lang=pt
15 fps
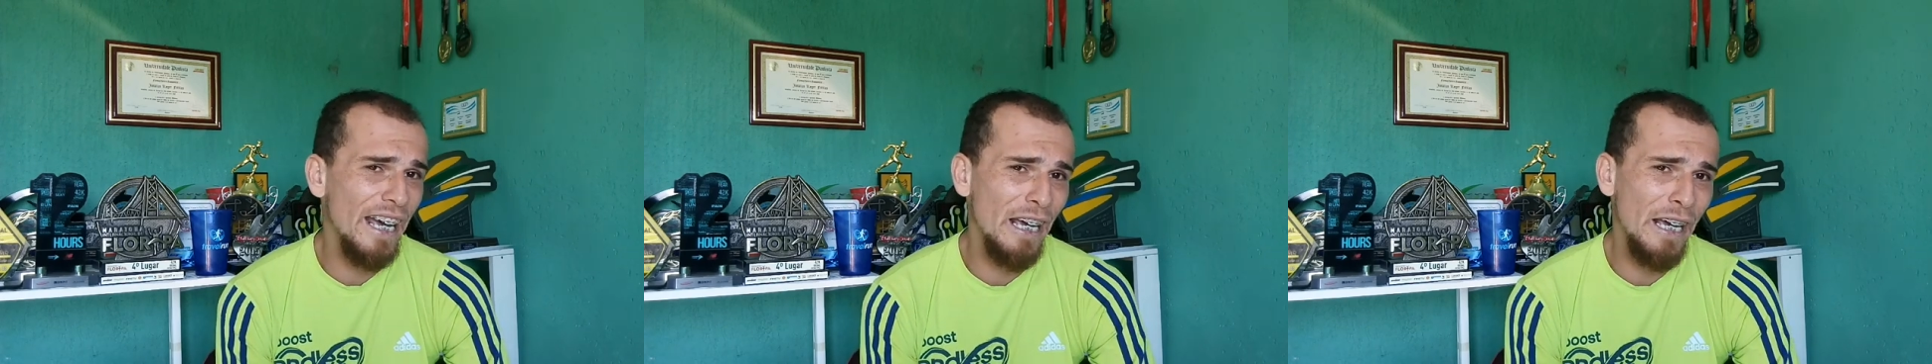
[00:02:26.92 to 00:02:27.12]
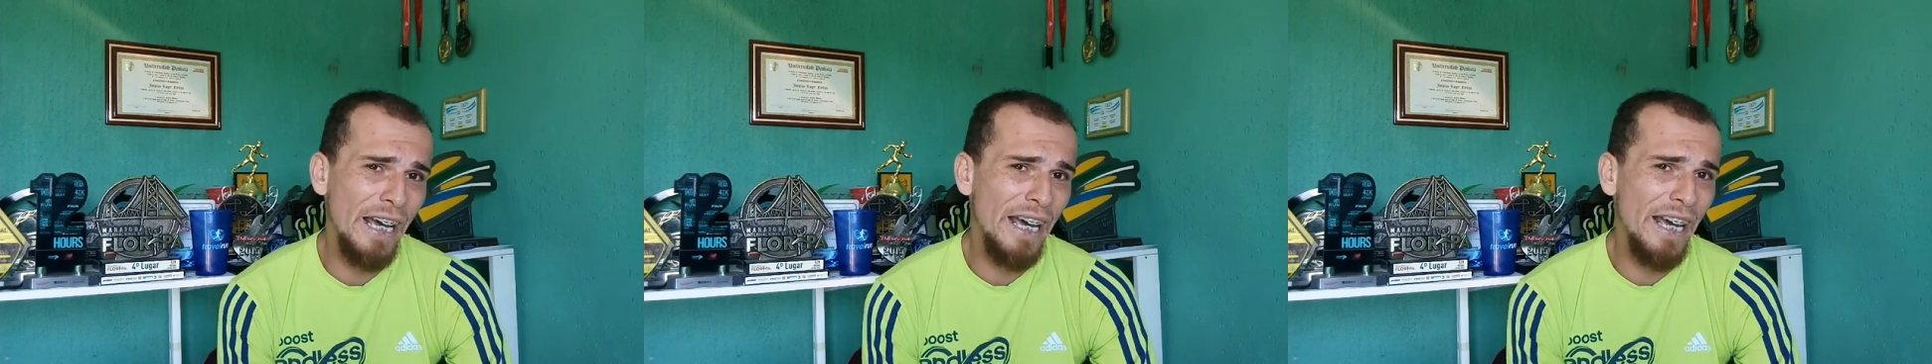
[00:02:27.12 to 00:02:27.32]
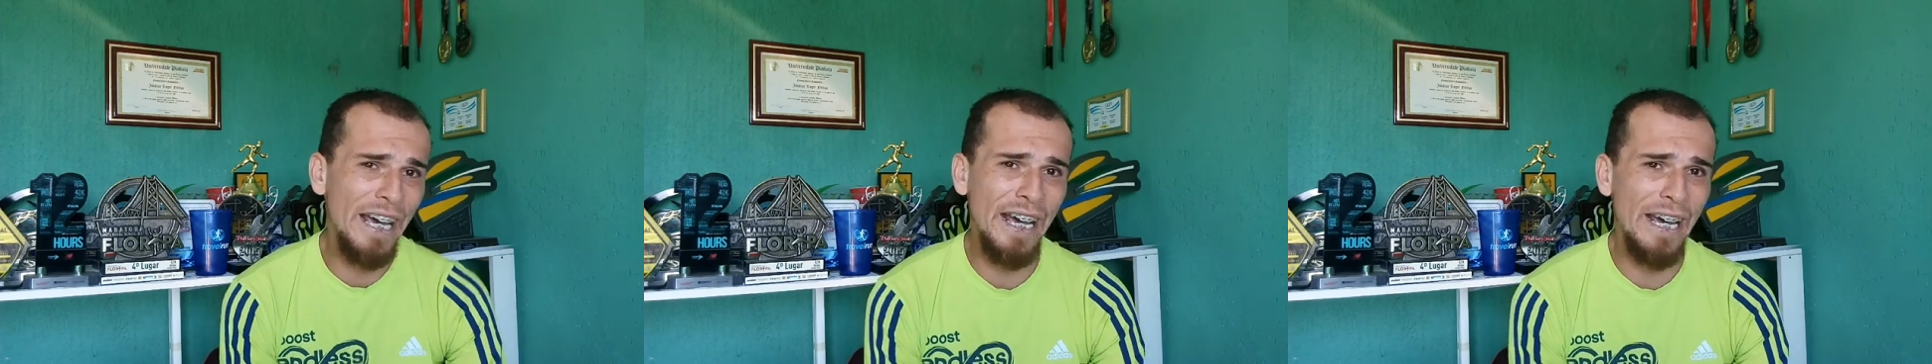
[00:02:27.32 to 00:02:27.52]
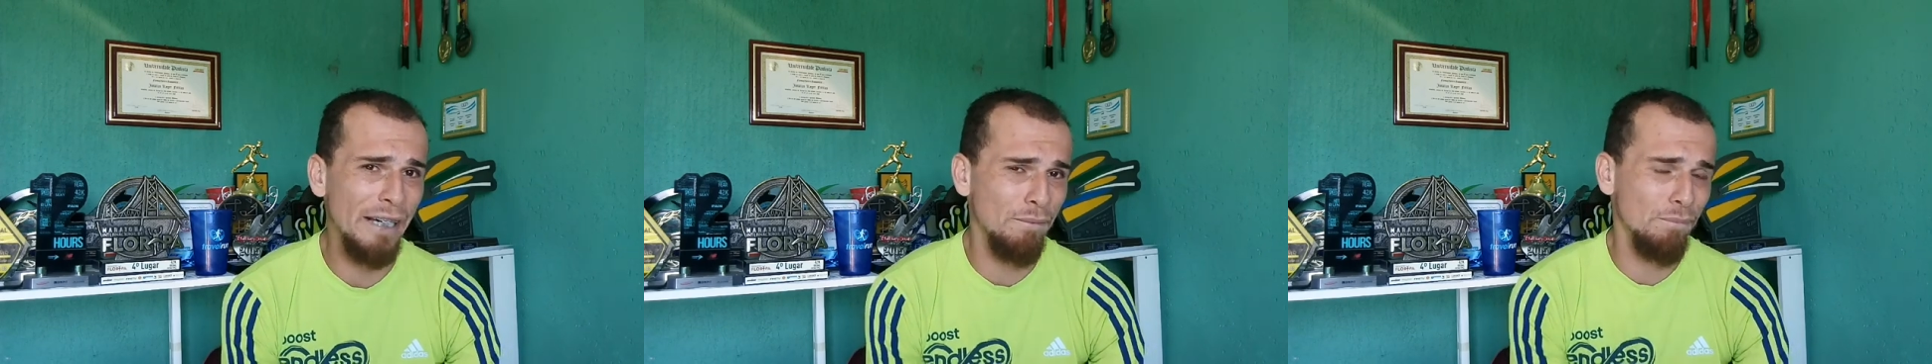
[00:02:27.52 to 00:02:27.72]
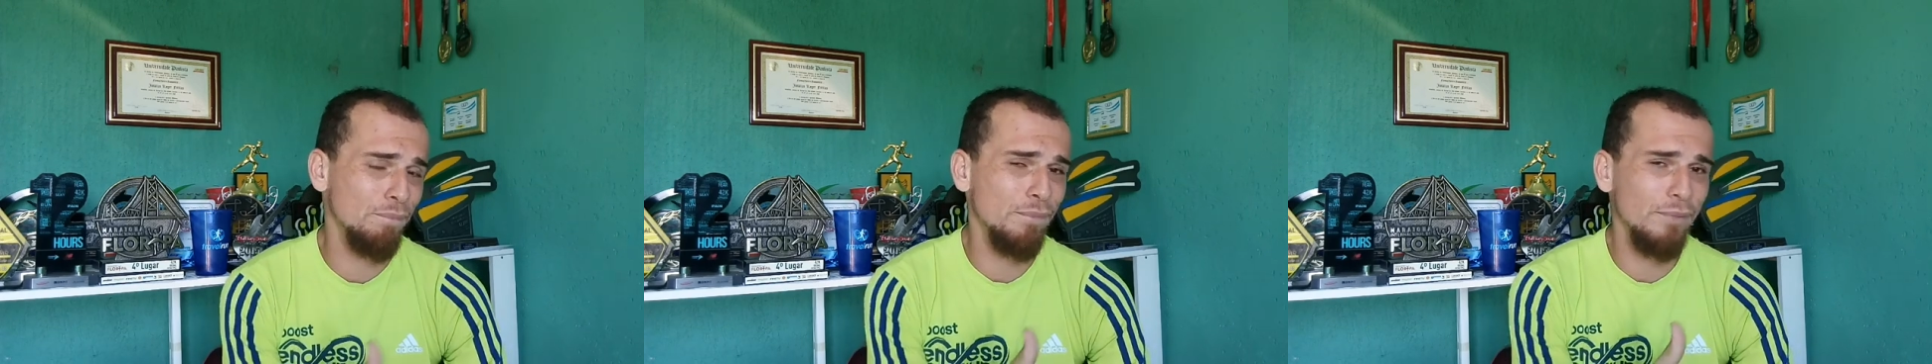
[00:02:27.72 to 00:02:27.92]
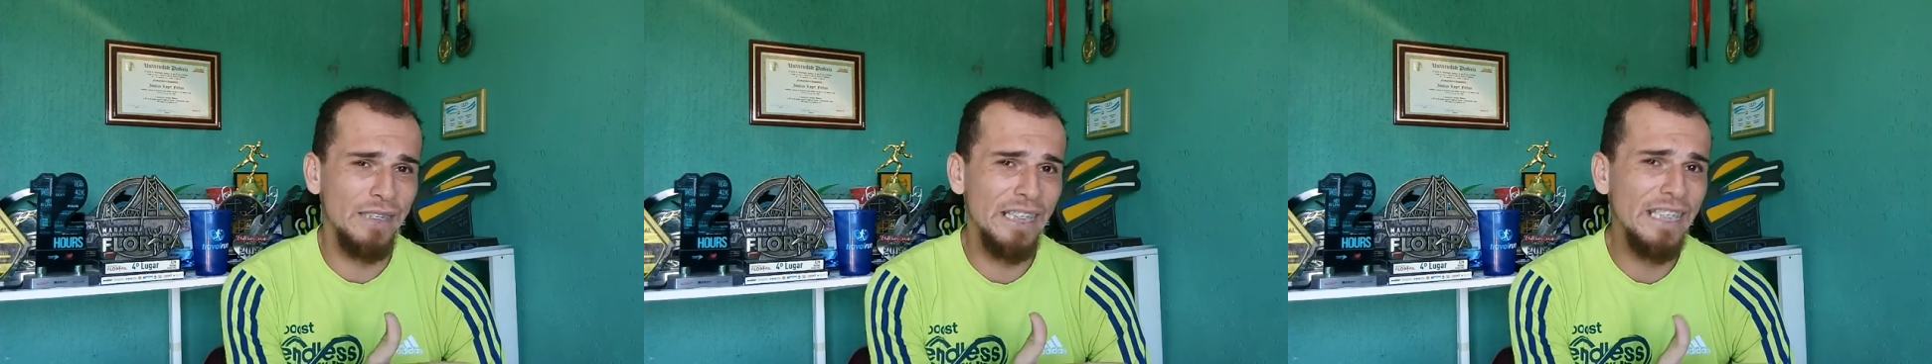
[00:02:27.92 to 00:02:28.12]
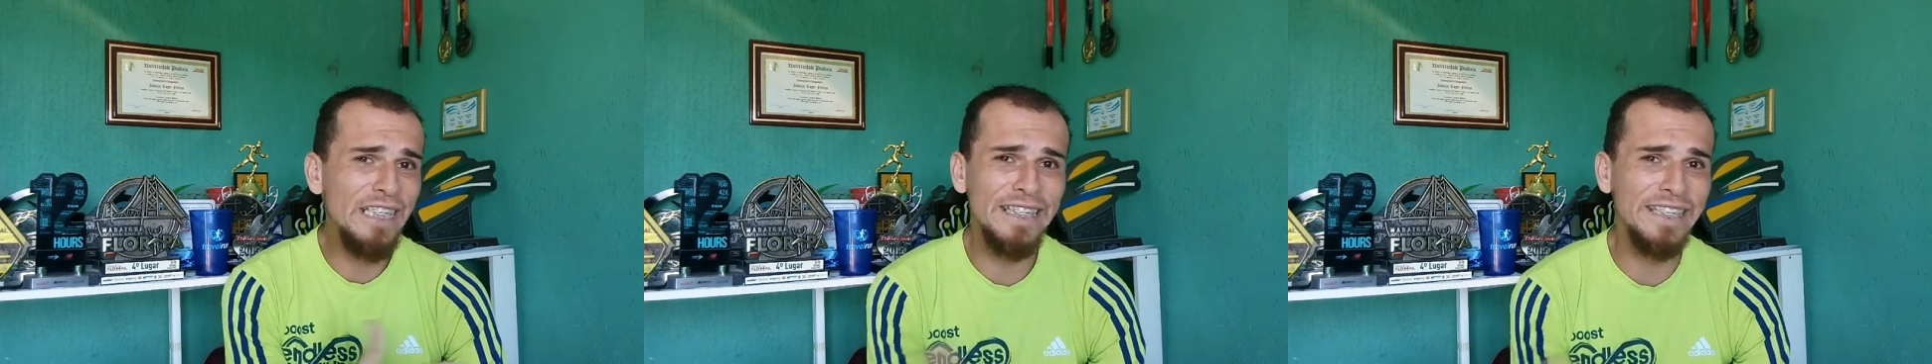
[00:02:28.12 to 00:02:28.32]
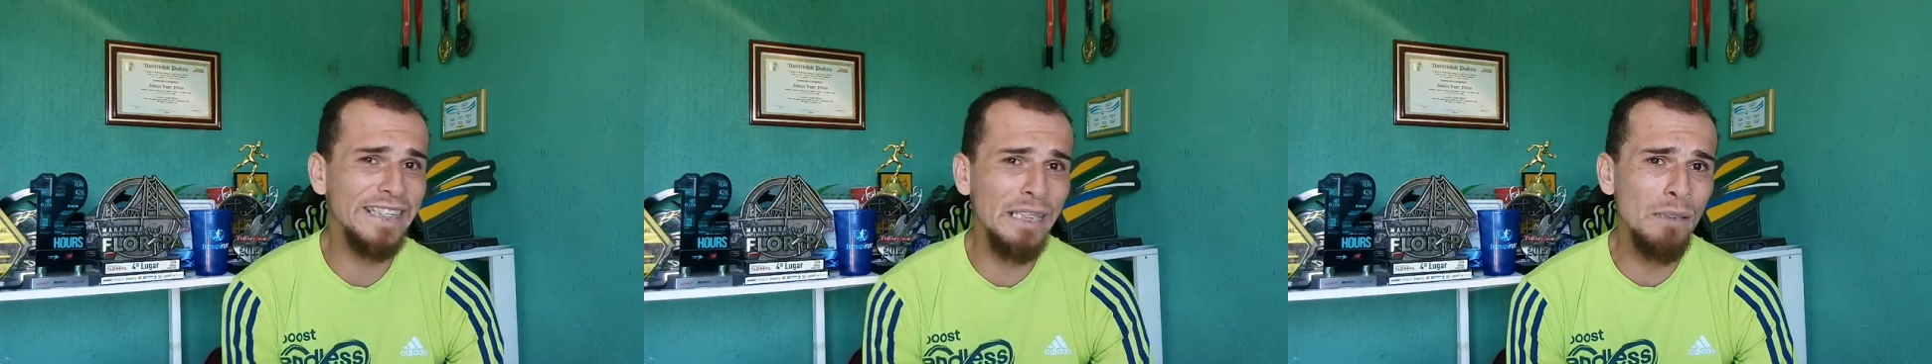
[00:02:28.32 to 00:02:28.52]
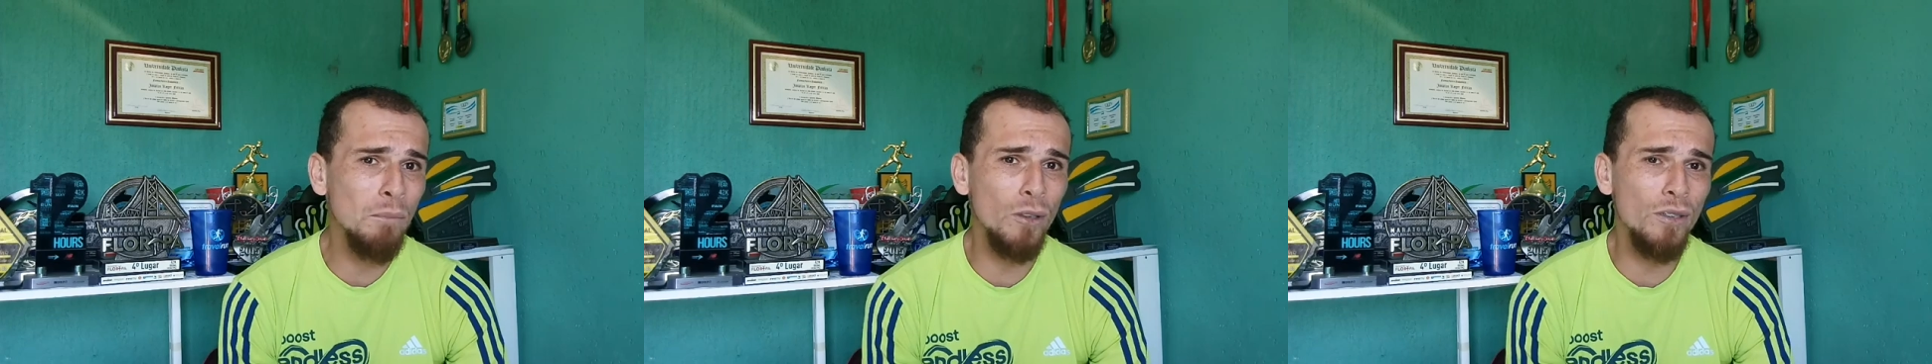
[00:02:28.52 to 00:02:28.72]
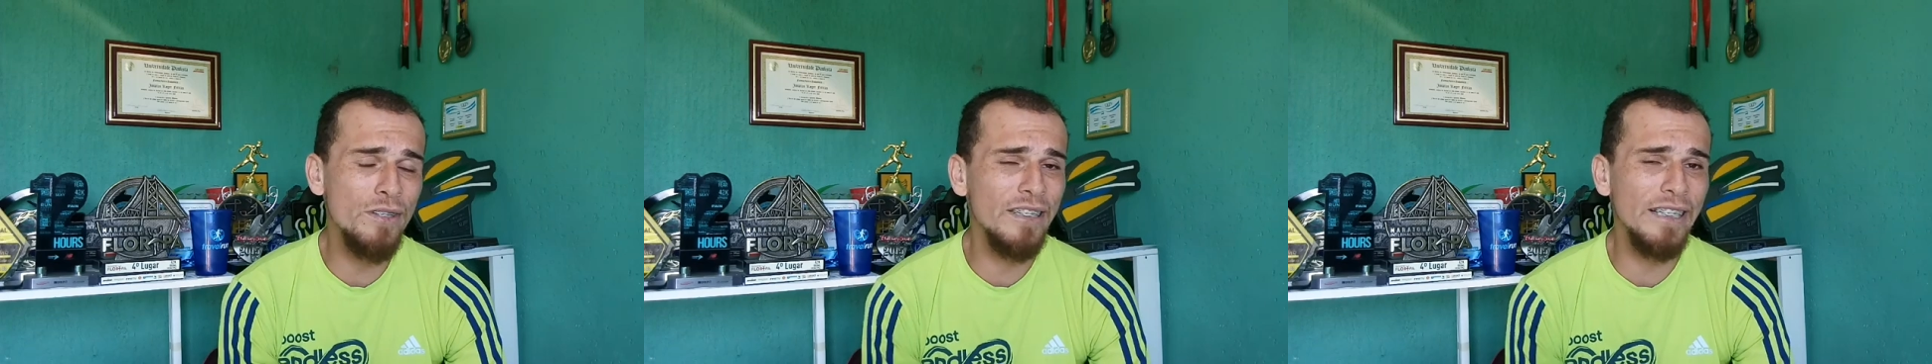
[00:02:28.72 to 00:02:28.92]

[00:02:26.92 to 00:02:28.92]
é estímulo